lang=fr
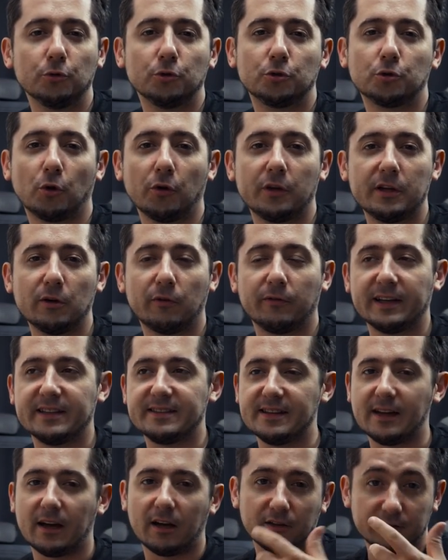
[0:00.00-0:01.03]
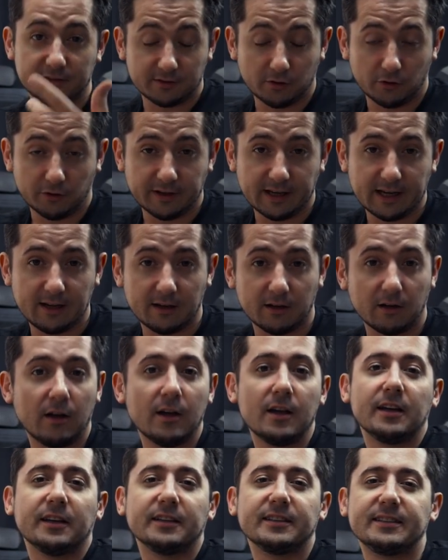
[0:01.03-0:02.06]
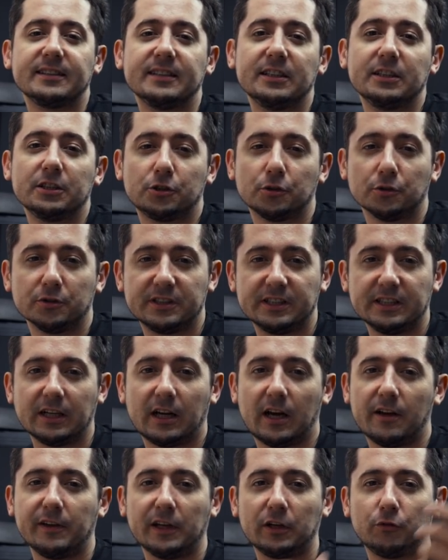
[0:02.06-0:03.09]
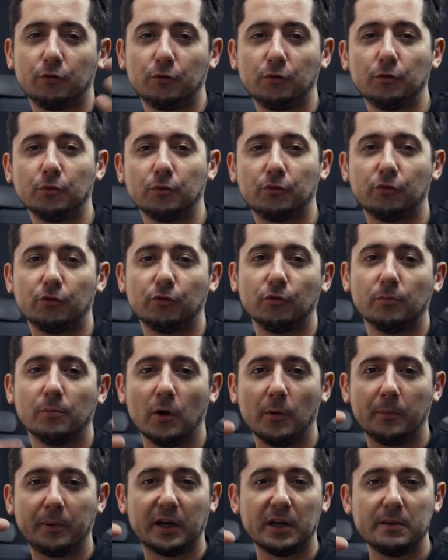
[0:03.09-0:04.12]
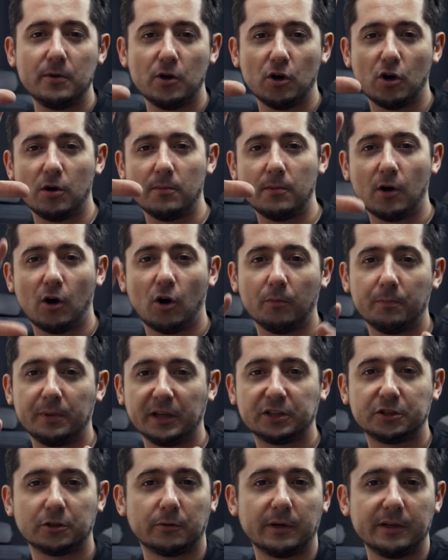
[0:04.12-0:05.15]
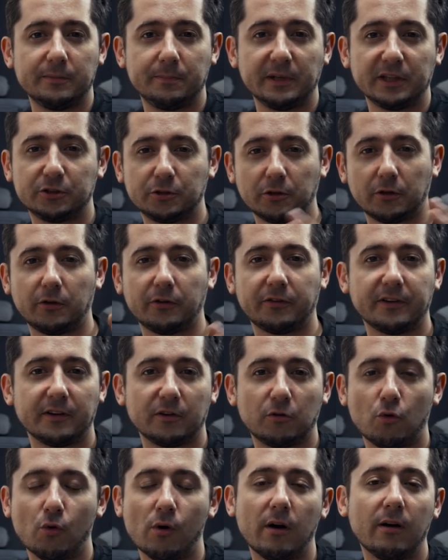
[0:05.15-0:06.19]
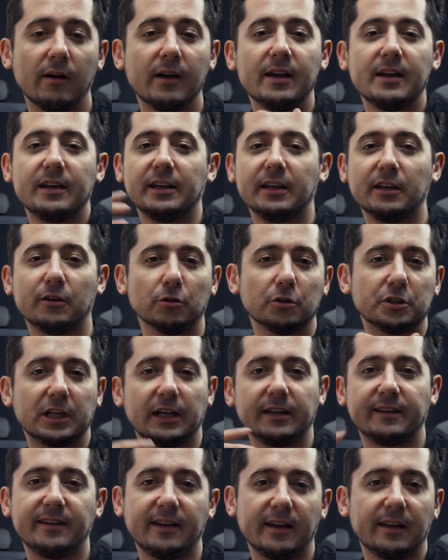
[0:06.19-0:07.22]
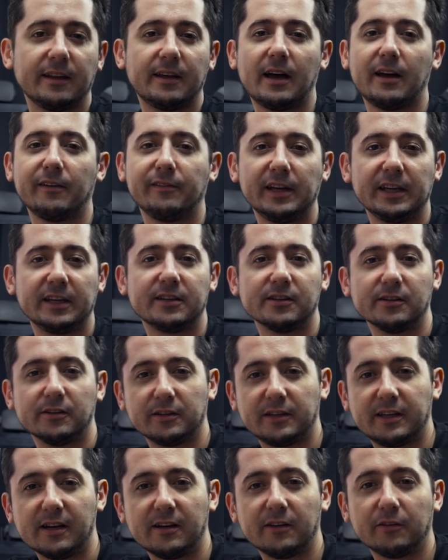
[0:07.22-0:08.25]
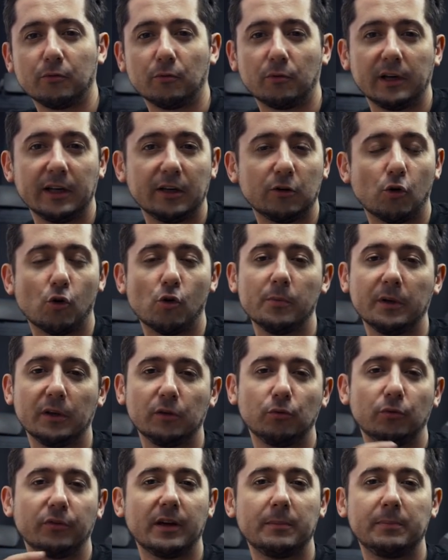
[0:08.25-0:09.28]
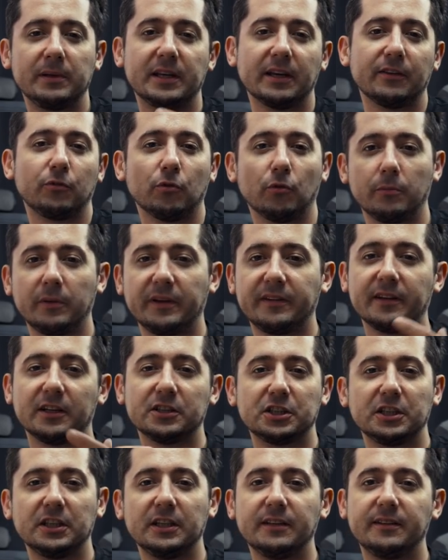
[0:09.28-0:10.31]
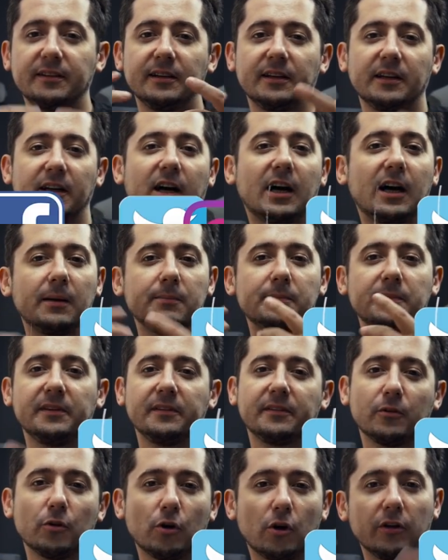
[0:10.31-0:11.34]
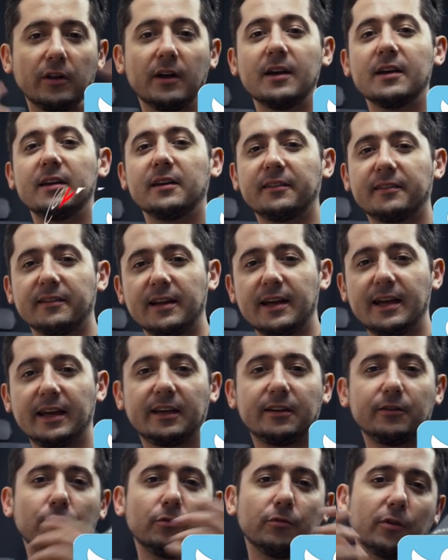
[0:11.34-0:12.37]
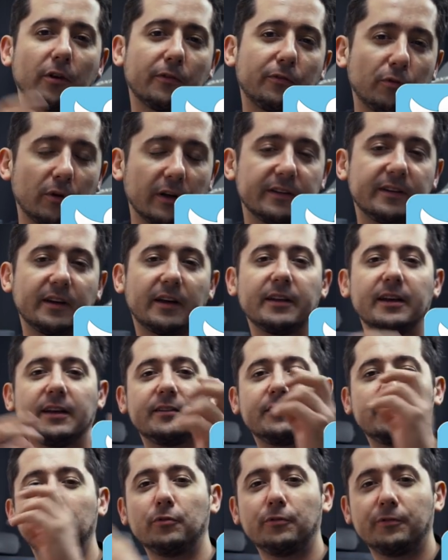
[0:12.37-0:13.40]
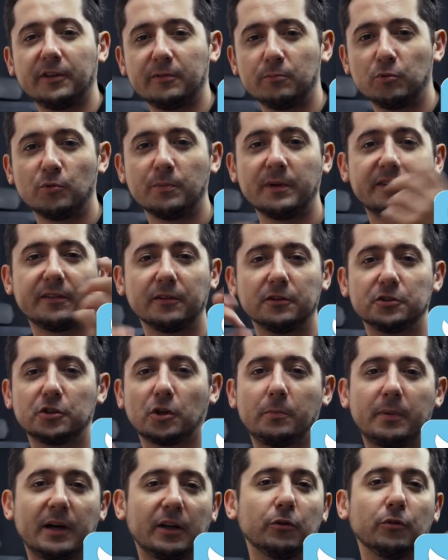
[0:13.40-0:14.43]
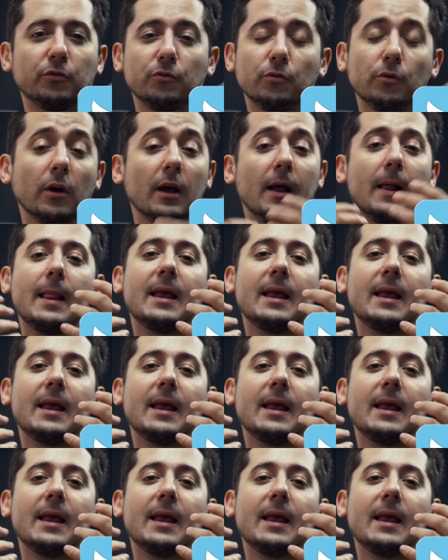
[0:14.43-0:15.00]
une journée, on va dire, standard. Si je tire avec du YouTube Premium en Picture and Picture dans un coin et que j'alterne avec 15 euh, onglets Chrome et 12 applications de messagerie, Telegram, Discord, Slack, du surf sur Internet, du Facebook Messenger par-dessus,